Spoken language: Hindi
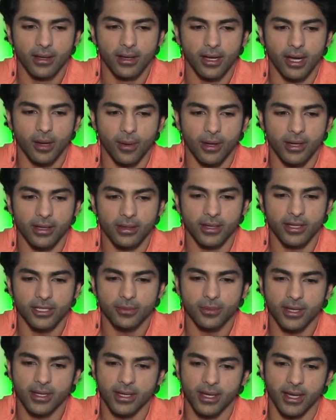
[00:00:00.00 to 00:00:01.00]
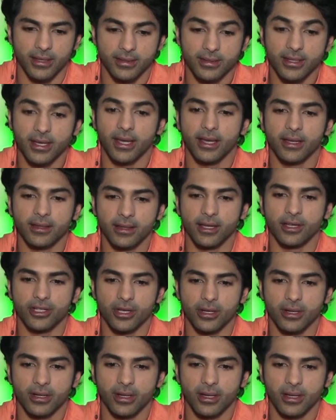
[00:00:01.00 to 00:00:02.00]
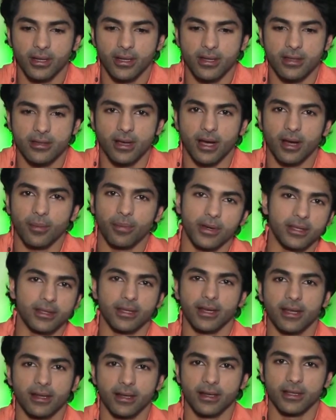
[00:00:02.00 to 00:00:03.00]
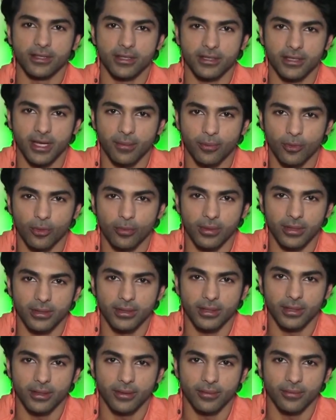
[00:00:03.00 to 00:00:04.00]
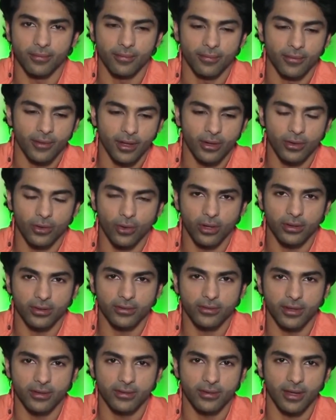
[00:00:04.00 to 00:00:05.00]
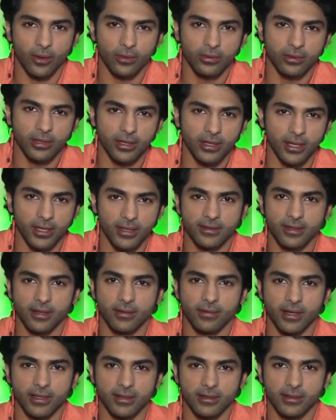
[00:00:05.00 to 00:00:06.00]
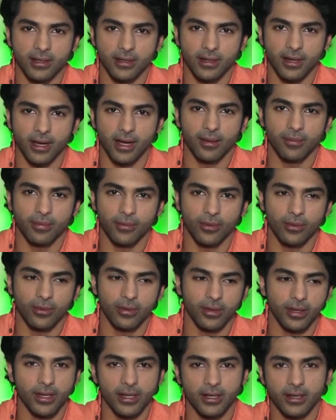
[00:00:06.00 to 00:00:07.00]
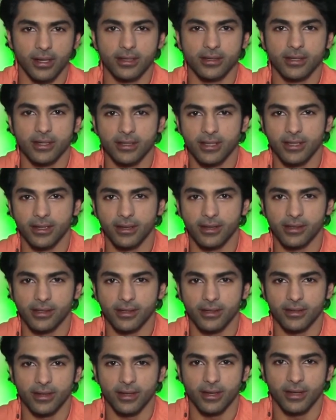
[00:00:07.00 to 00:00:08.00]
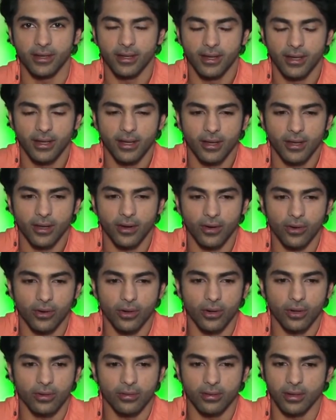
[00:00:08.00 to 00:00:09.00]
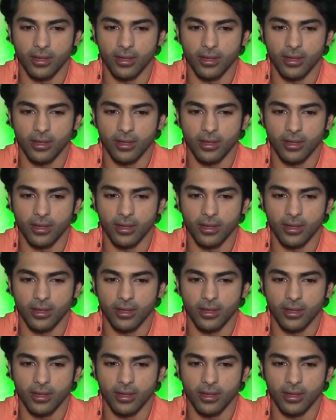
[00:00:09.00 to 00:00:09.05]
हमारे देश में ऐसे एक देश है जहाँ पर इतने कल्चर्स आपको मिलते हैं नॉर्थ से साउथ तक ईस्ट से वेस्ट तक आपको यानी कल्चर्स ही कल्चर्स हैं और